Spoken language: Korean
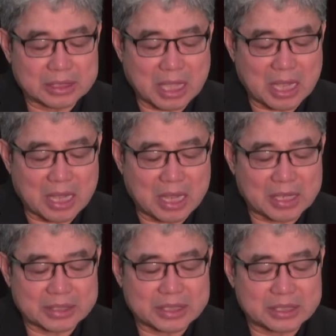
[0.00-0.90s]

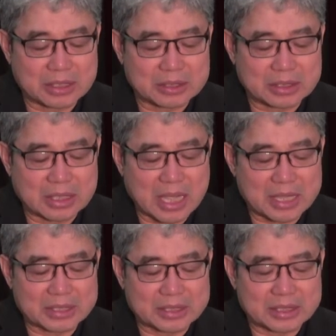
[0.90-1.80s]
다
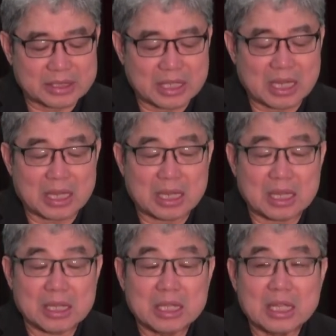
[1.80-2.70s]

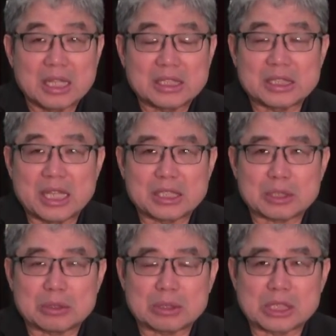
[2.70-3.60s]
증언하였느니라.
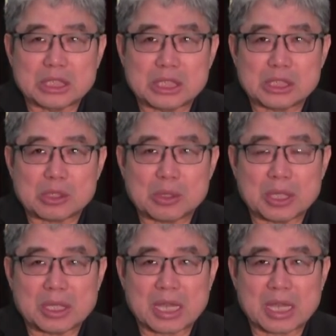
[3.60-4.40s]
예수 그리스도에